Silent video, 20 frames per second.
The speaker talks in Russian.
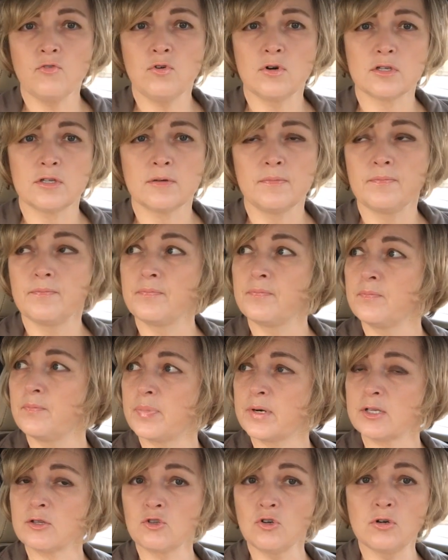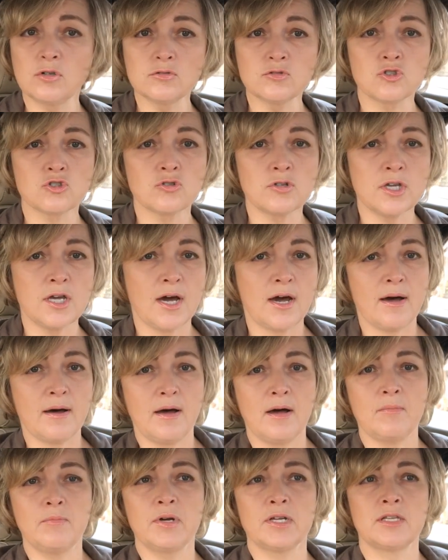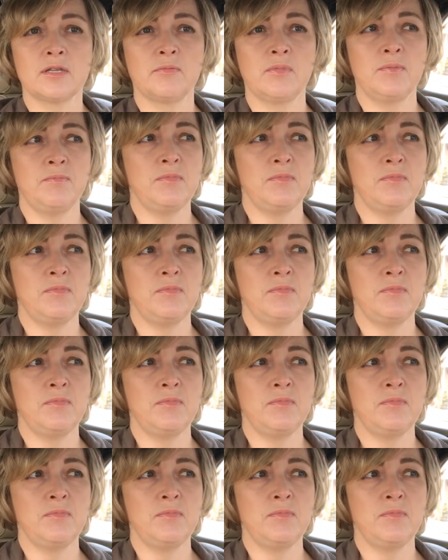вот, продолжу я об этом